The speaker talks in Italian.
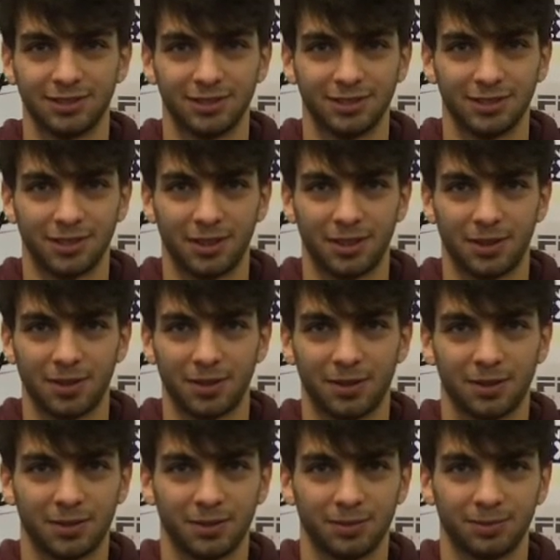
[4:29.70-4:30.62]

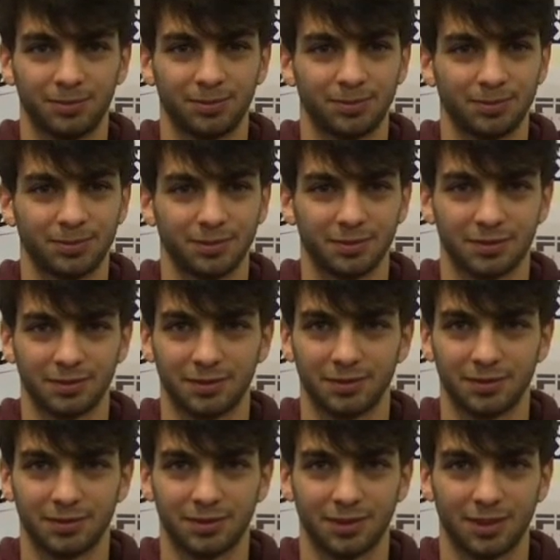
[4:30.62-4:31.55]
L'ultima domanda, un
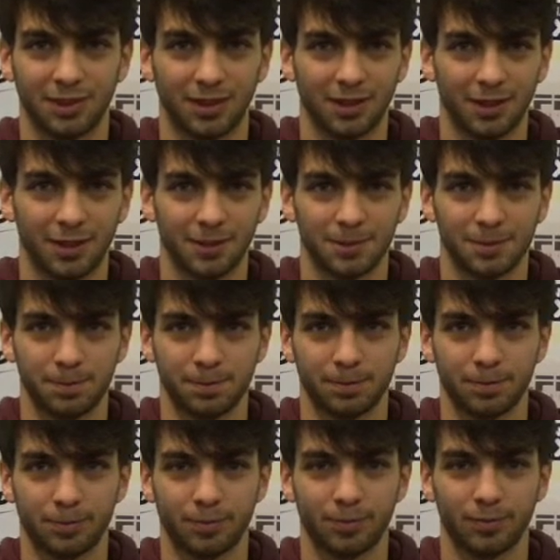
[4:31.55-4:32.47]
messaggio che ti senti di
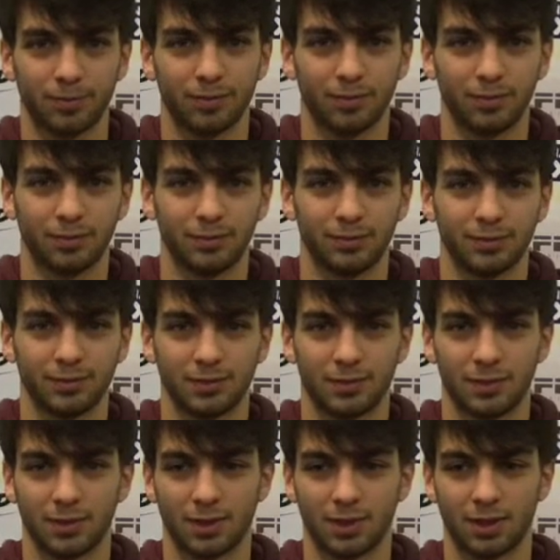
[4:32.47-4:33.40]
dire ai tuoi compagni di
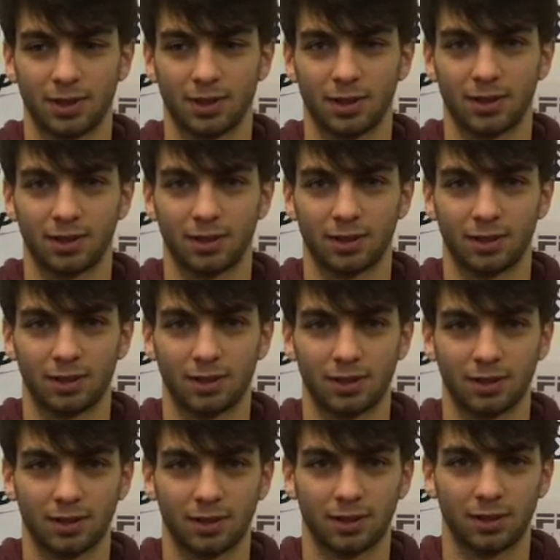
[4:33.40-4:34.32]
squadra che stanno
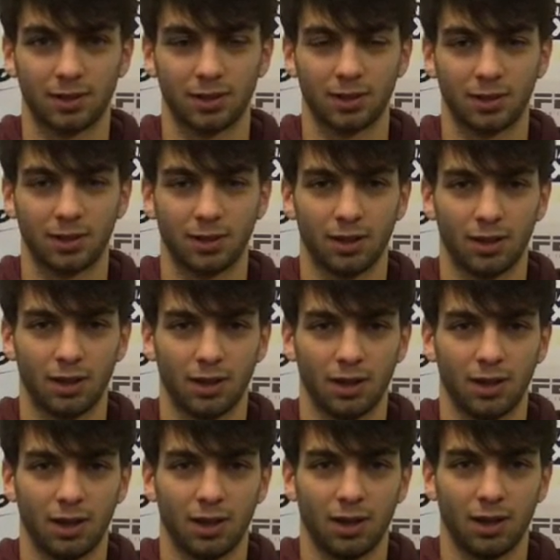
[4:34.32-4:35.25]
guardando il video.
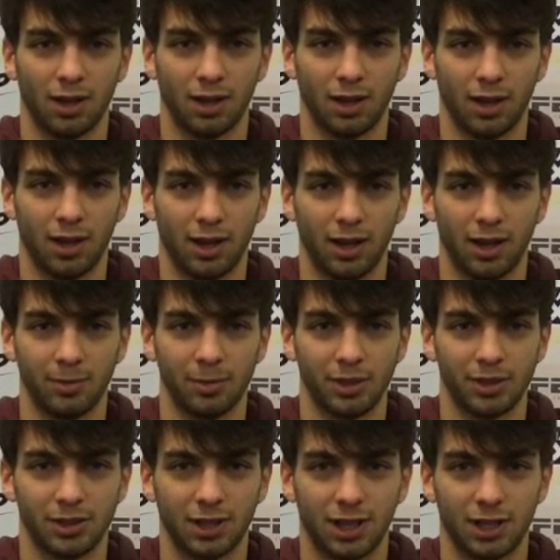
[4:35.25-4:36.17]
Eh, il
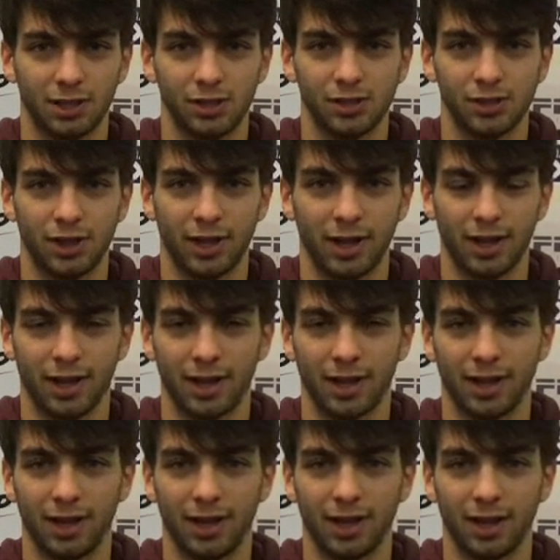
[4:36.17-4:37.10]
messaggio
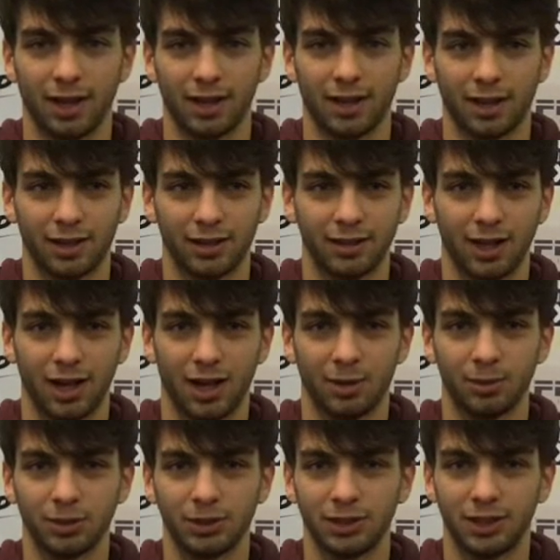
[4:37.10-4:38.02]
è
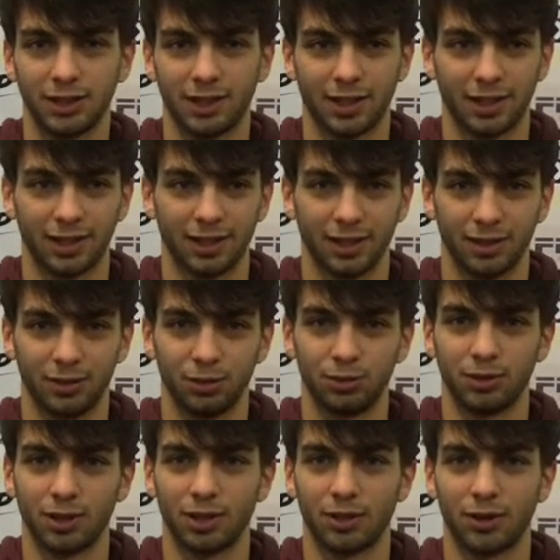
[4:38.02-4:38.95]
crediamoci che è
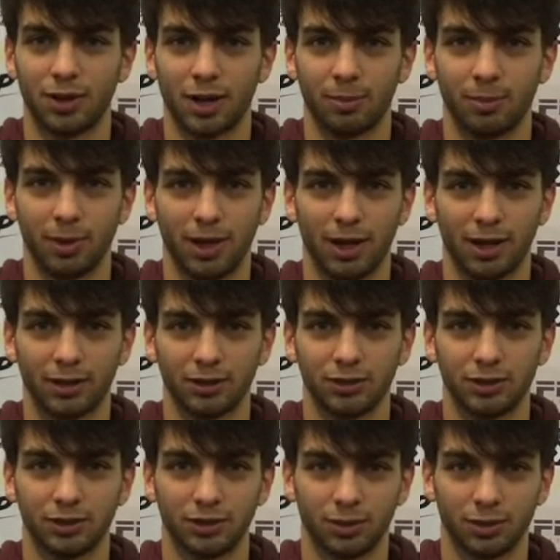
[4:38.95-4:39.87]
tutto ancora
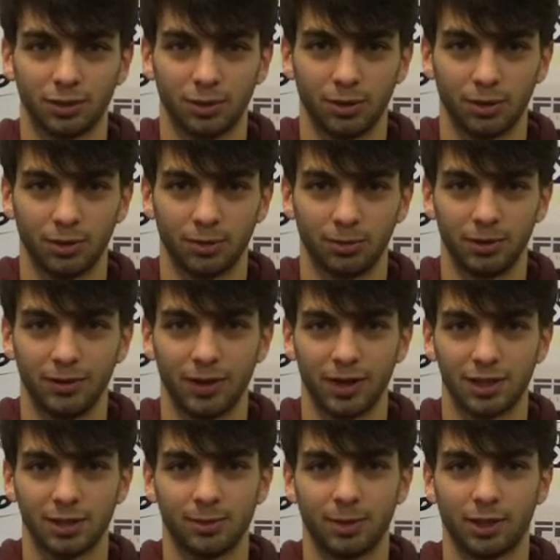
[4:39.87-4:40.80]
aperto, ci sono
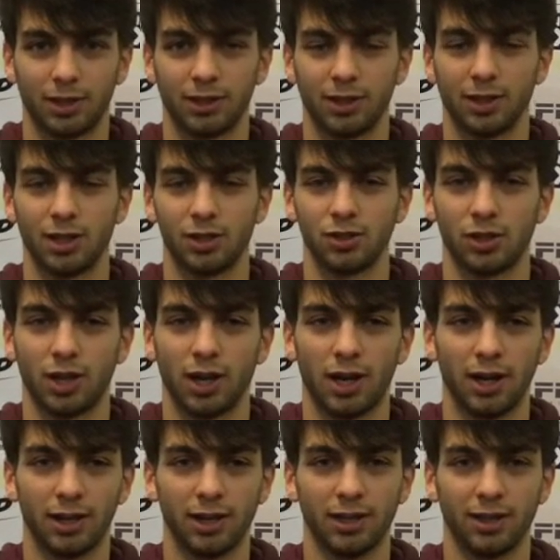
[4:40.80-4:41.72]
diverse partite da
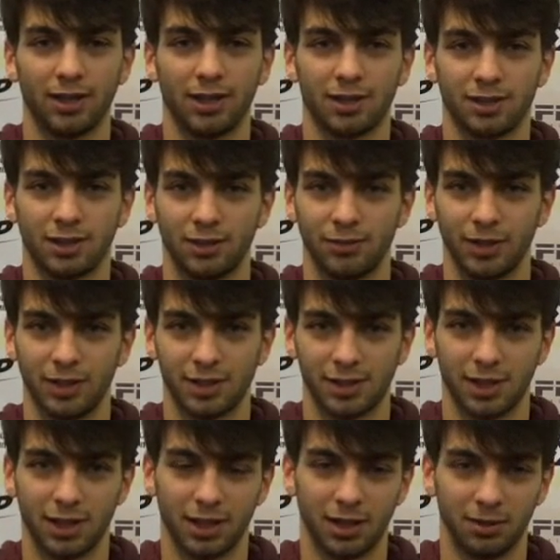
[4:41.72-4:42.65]
giocare e la
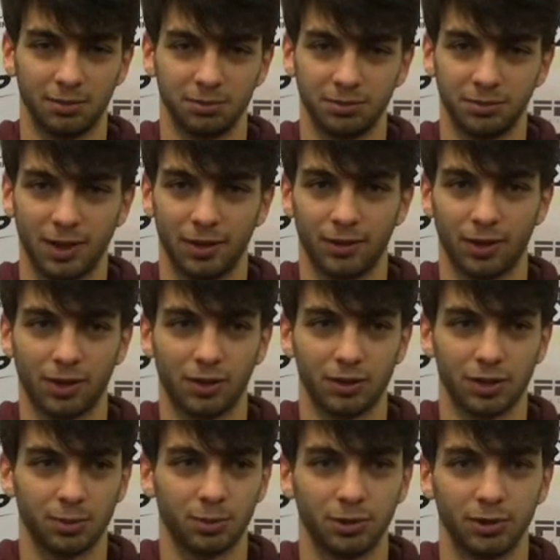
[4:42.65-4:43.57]
salvezza è una
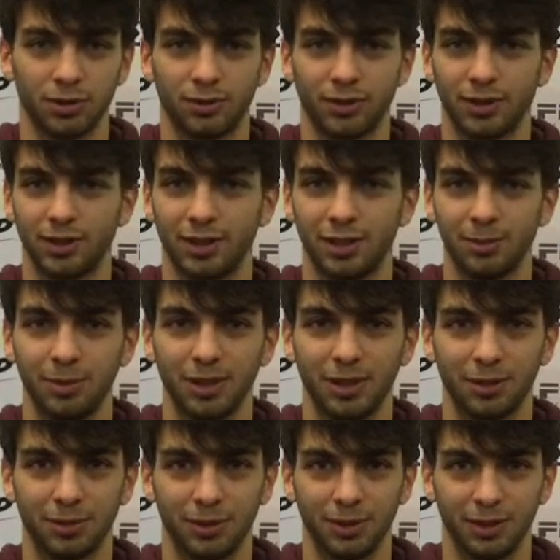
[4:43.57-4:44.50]
cosa molto
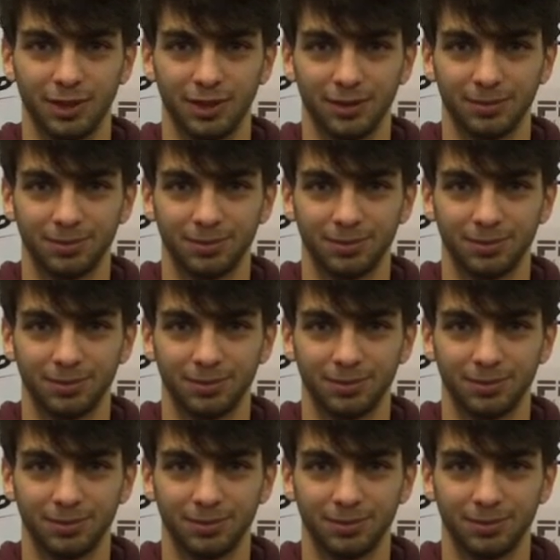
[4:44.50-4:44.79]
fattibile, quindi